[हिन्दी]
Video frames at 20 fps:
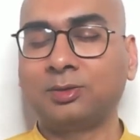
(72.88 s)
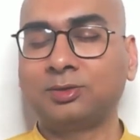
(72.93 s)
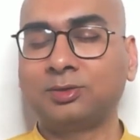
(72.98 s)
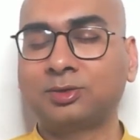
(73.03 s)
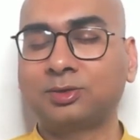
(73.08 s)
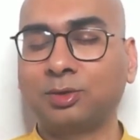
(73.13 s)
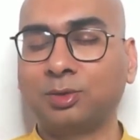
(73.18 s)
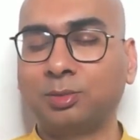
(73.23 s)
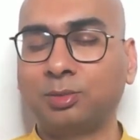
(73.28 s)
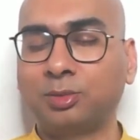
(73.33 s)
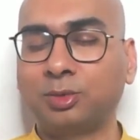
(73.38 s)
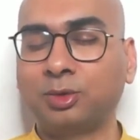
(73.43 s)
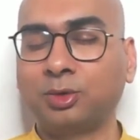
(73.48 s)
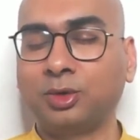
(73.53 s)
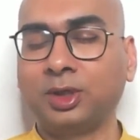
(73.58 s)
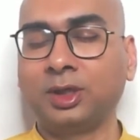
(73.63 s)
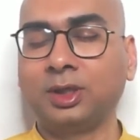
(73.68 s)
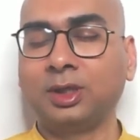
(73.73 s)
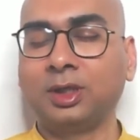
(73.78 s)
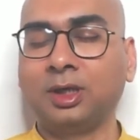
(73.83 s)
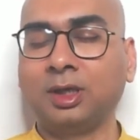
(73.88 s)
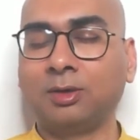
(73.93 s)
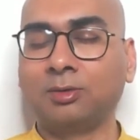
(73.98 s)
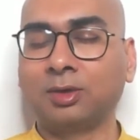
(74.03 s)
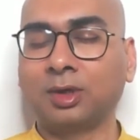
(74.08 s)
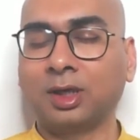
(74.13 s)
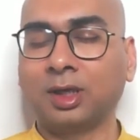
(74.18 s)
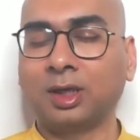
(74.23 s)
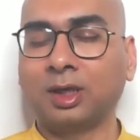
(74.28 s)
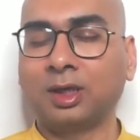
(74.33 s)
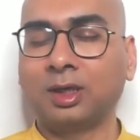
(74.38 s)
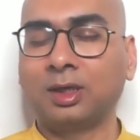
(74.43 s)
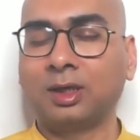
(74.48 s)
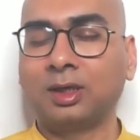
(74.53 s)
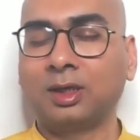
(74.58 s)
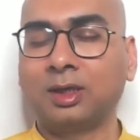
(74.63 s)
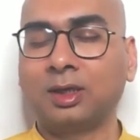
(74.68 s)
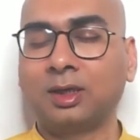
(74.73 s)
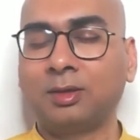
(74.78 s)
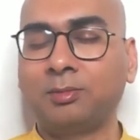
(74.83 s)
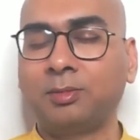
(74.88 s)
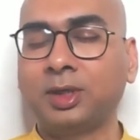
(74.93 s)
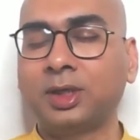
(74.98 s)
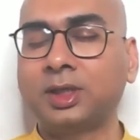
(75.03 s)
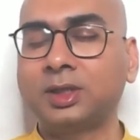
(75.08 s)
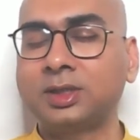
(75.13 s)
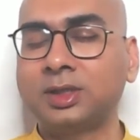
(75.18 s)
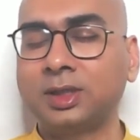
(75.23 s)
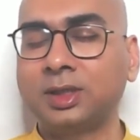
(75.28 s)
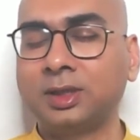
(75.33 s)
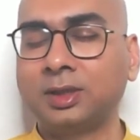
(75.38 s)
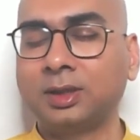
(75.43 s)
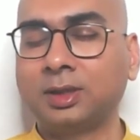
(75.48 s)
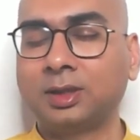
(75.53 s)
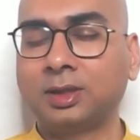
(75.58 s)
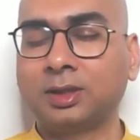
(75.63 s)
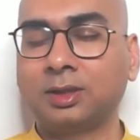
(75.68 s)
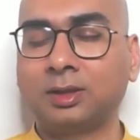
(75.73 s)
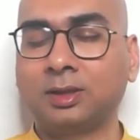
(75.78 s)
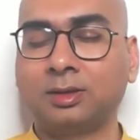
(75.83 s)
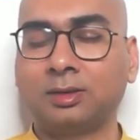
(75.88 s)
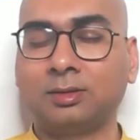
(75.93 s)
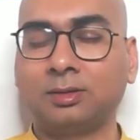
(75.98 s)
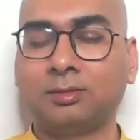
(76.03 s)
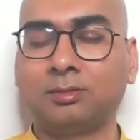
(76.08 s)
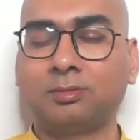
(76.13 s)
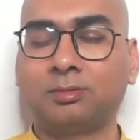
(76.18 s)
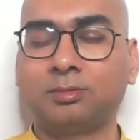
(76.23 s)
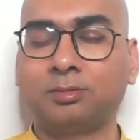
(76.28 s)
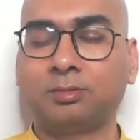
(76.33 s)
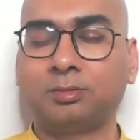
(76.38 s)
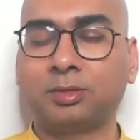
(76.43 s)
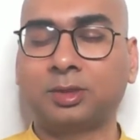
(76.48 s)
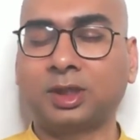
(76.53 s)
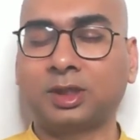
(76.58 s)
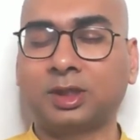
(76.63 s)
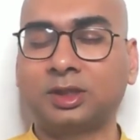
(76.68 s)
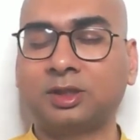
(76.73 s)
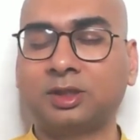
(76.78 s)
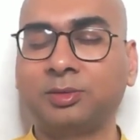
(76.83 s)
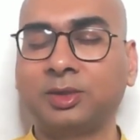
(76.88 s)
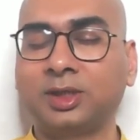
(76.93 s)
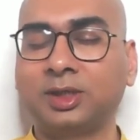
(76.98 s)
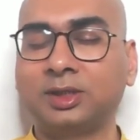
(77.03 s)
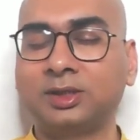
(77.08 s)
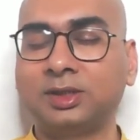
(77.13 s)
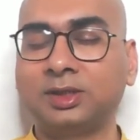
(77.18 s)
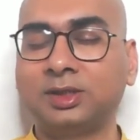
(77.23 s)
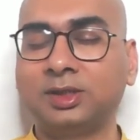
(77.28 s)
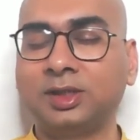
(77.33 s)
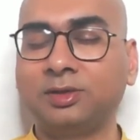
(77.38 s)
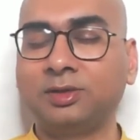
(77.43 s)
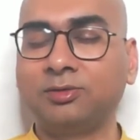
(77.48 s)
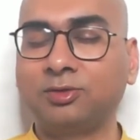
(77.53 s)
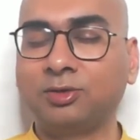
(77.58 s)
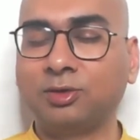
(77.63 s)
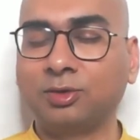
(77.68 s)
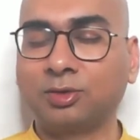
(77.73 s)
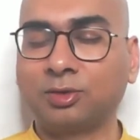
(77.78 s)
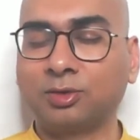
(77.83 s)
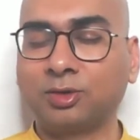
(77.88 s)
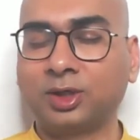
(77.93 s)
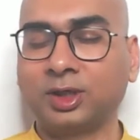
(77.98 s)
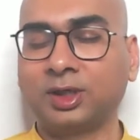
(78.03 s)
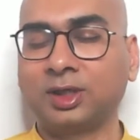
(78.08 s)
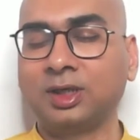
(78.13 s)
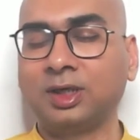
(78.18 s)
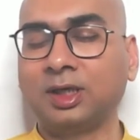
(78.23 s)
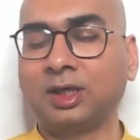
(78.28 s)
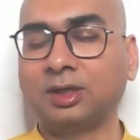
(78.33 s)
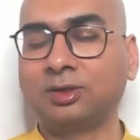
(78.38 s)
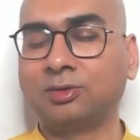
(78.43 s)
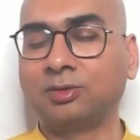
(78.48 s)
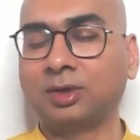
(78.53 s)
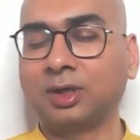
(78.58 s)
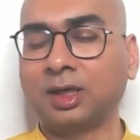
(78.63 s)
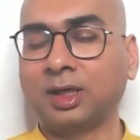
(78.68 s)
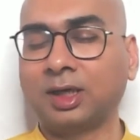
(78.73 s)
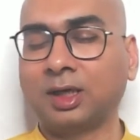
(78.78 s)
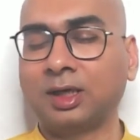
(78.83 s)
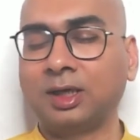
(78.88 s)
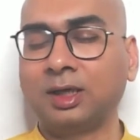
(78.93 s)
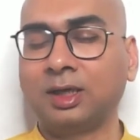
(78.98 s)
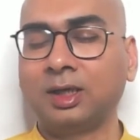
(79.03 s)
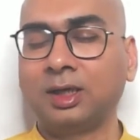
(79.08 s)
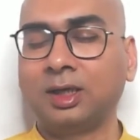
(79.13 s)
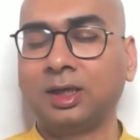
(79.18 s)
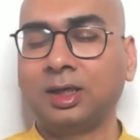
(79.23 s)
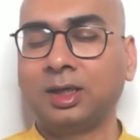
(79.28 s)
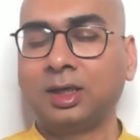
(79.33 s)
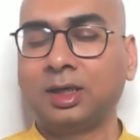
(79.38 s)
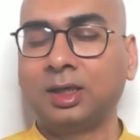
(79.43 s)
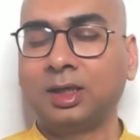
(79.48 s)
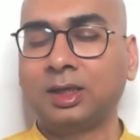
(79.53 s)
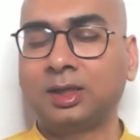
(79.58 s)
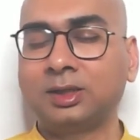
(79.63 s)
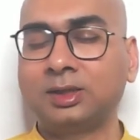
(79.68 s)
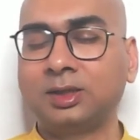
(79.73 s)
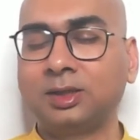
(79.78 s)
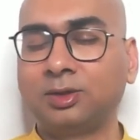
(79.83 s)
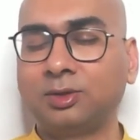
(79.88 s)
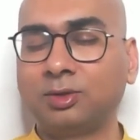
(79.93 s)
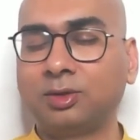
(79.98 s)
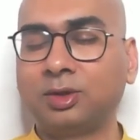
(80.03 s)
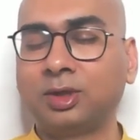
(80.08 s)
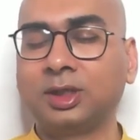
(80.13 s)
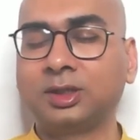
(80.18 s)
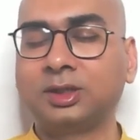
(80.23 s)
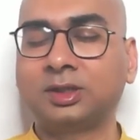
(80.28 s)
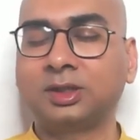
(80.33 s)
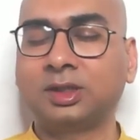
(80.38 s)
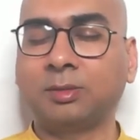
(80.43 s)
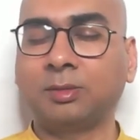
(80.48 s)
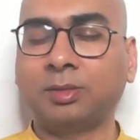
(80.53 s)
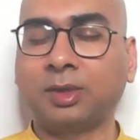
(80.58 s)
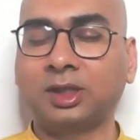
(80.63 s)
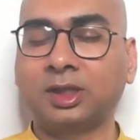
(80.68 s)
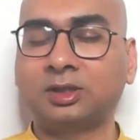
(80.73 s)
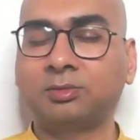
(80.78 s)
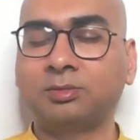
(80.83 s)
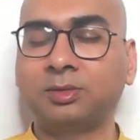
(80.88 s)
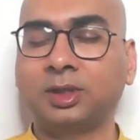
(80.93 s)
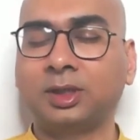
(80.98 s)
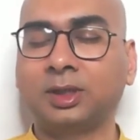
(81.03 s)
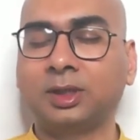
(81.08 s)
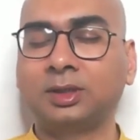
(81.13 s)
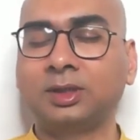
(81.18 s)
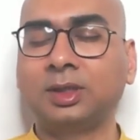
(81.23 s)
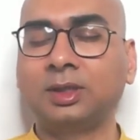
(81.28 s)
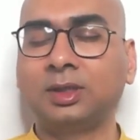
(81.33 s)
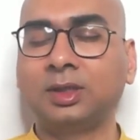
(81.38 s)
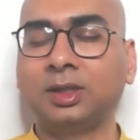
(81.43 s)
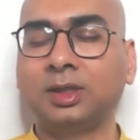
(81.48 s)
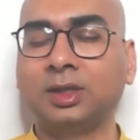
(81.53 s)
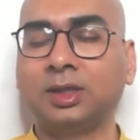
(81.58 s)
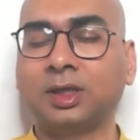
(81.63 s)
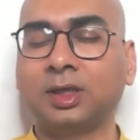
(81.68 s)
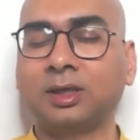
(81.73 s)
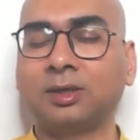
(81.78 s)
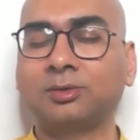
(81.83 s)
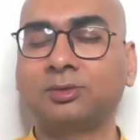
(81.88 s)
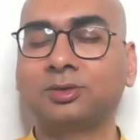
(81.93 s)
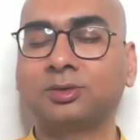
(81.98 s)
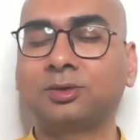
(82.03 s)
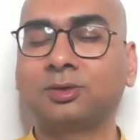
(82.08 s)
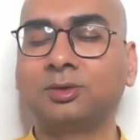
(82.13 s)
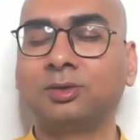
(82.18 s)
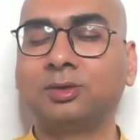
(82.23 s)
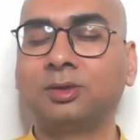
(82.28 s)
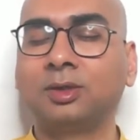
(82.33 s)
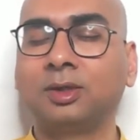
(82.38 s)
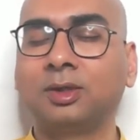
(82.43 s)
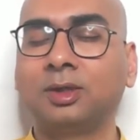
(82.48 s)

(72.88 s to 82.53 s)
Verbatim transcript: उसको रोटी खिलाऊंगा मैं किसी कष्ट में किसी जीव को रोटी खिला दूंगा किसी रुग्ण जिसके पास में धन नहीं है उसको